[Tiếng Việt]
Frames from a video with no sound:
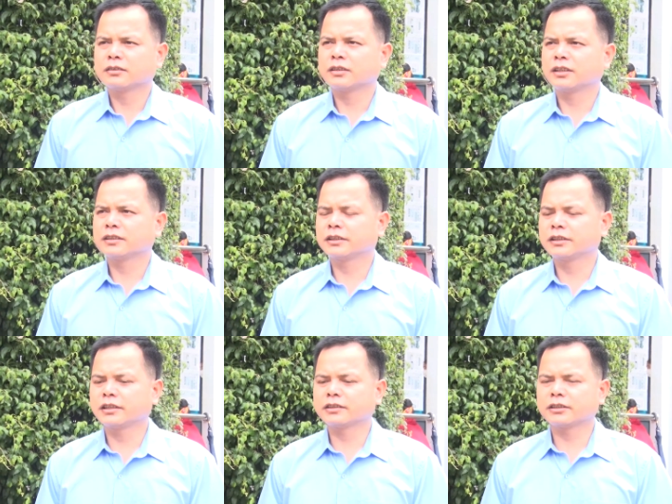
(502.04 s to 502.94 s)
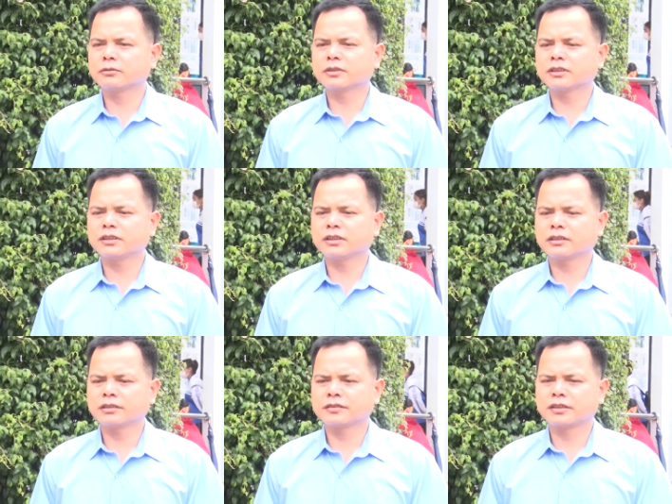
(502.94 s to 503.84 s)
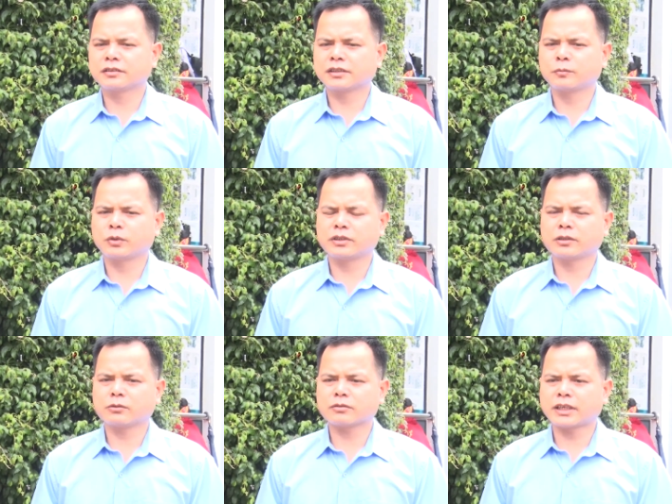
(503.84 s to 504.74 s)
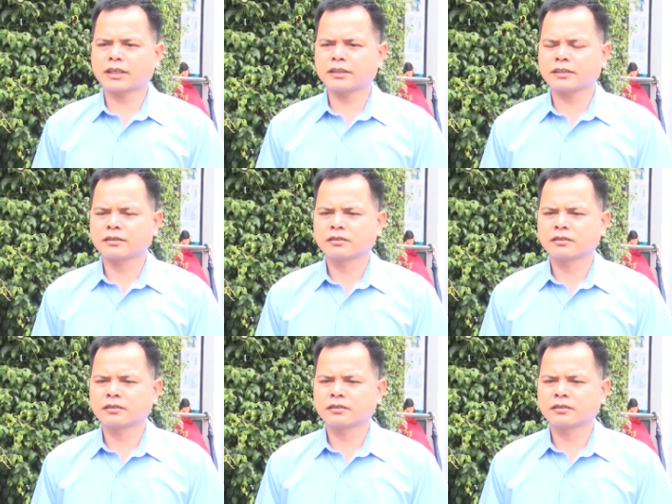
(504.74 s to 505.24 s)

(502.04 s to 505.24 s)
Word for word: Ờ, thực hiện theo cái ờ, chương trình mục tiêu quốc gia